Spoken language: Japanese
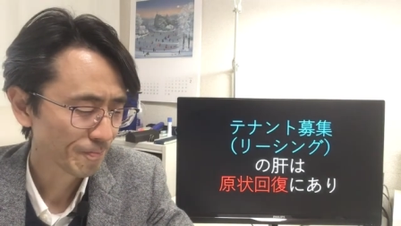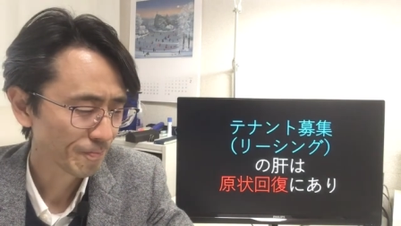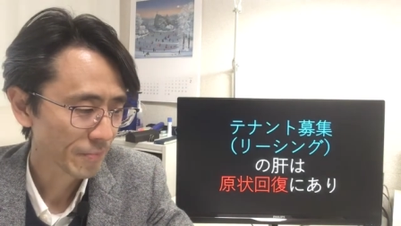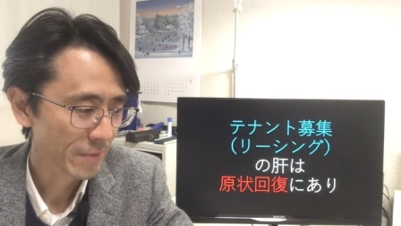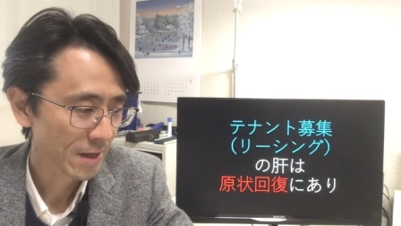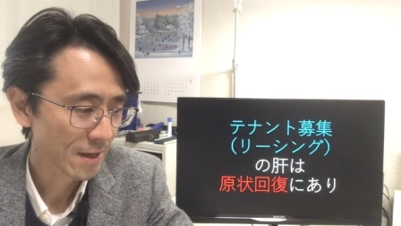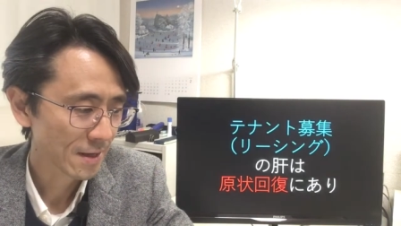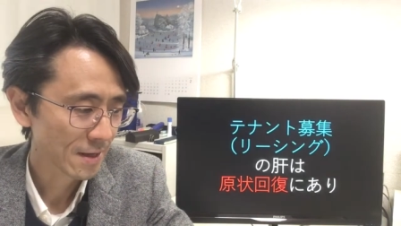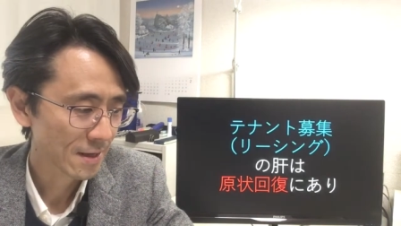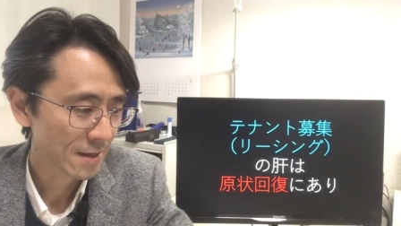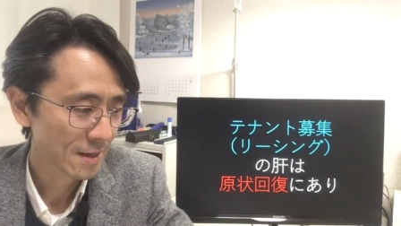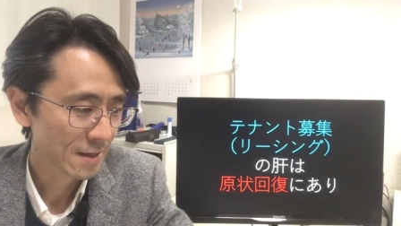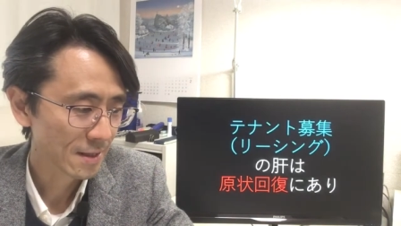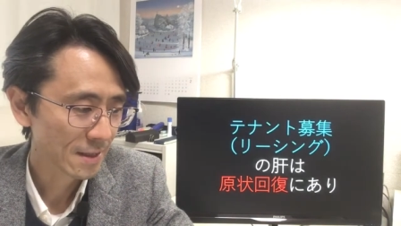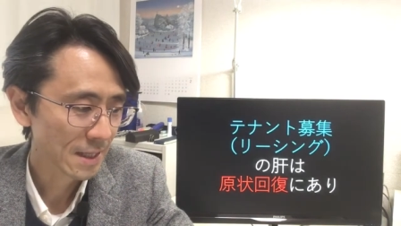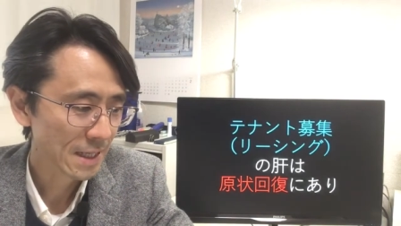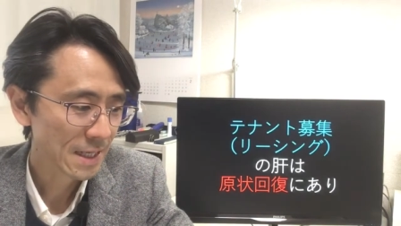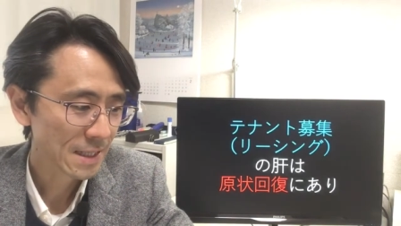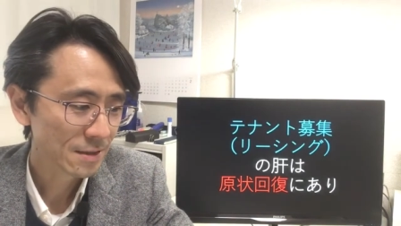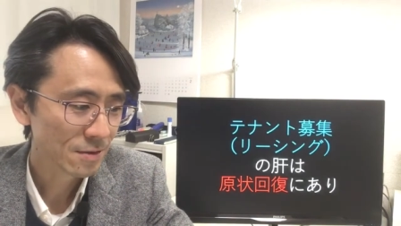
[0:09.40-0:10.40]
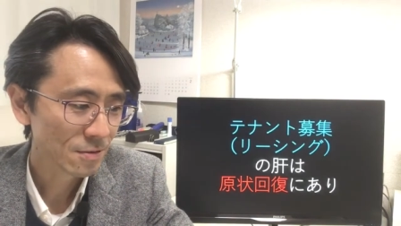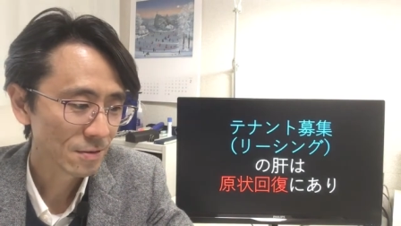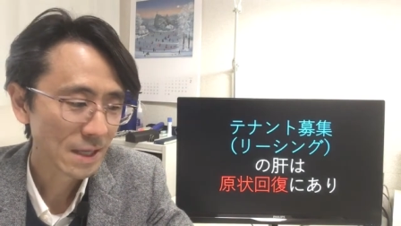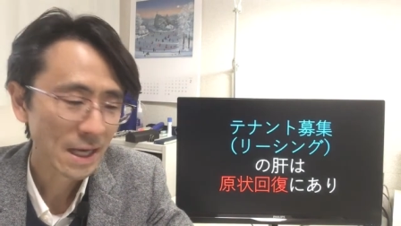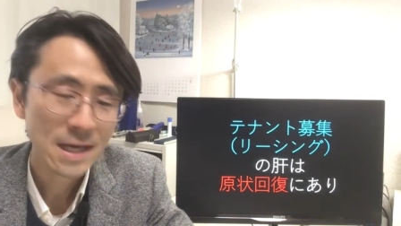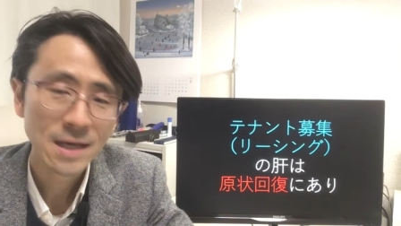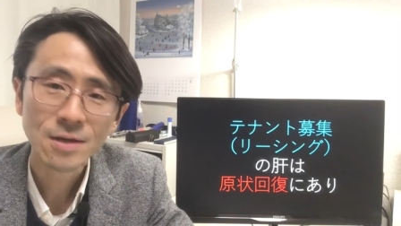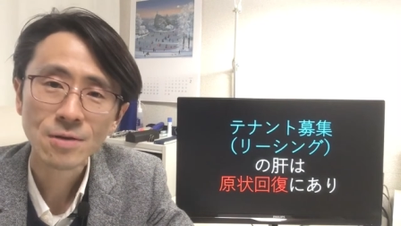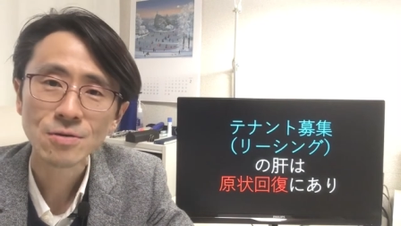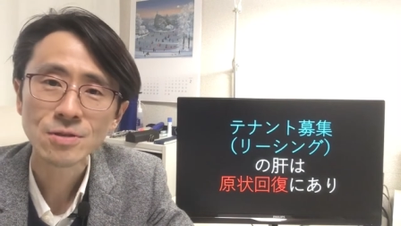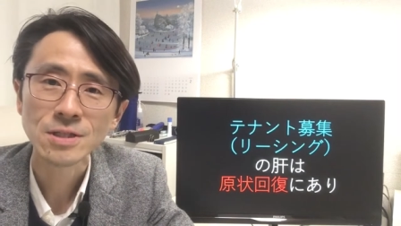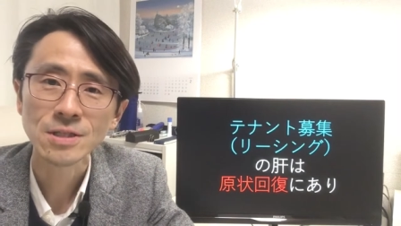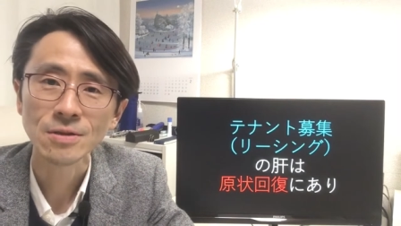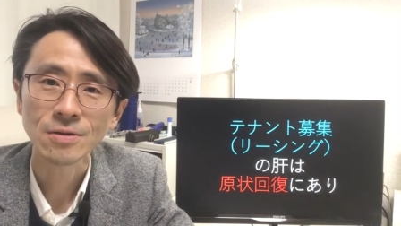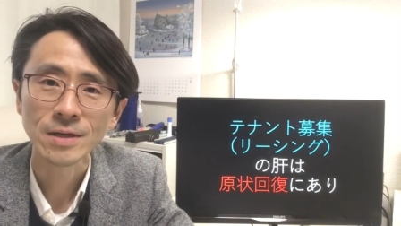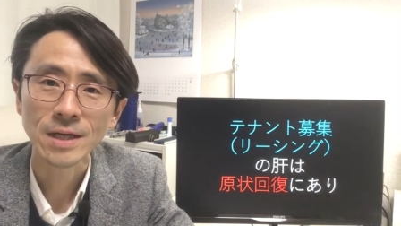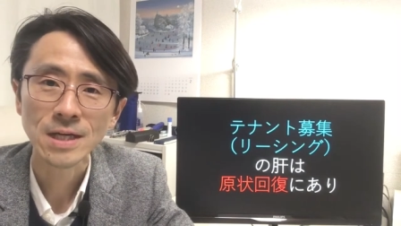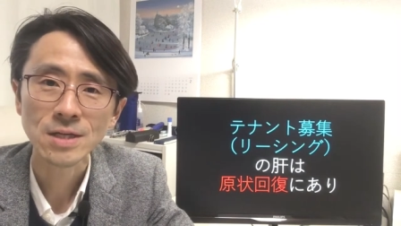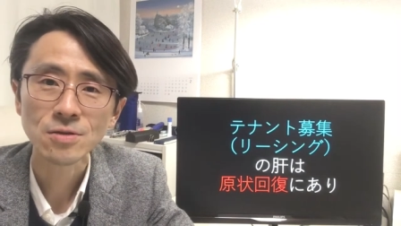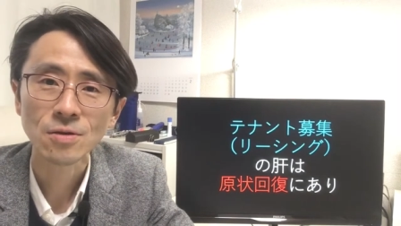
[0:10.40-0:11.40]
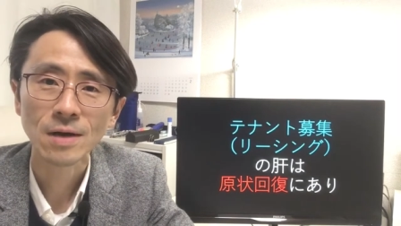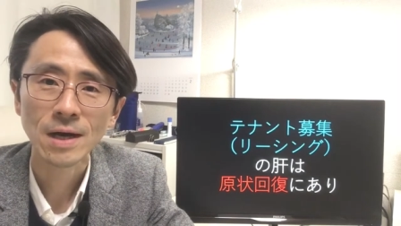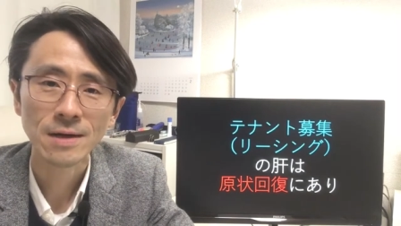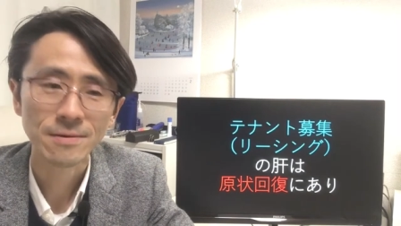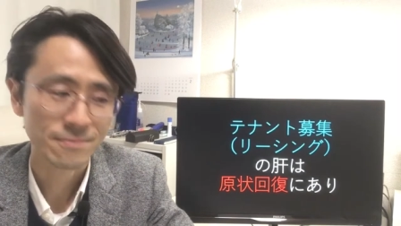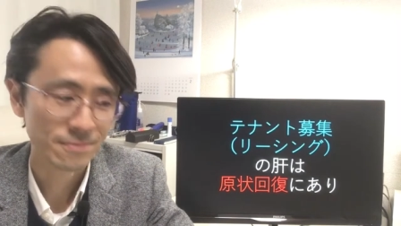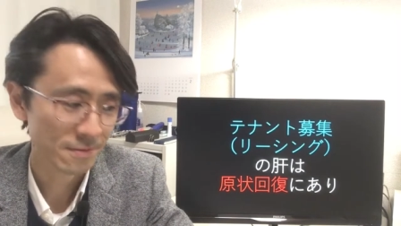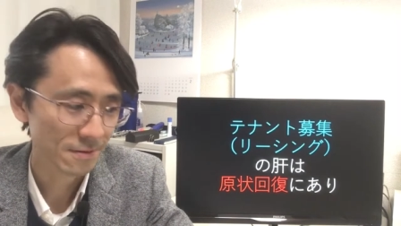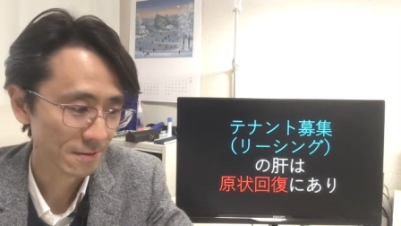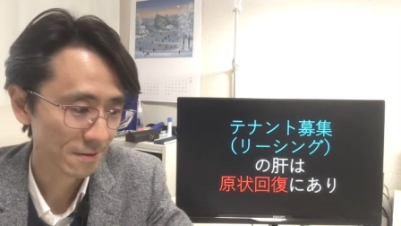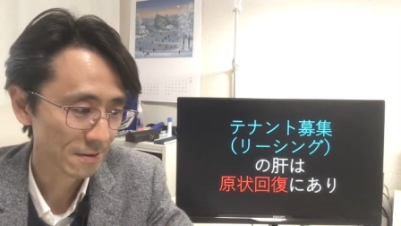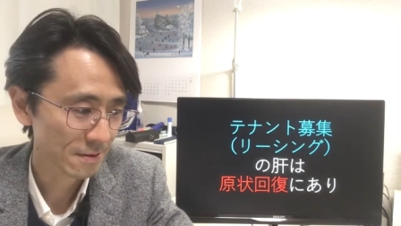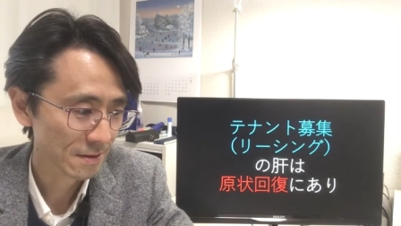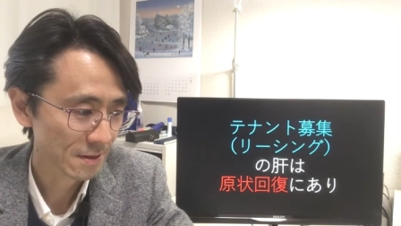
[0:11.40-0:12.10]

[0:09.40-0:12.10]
えー、テナント退去時の現状回復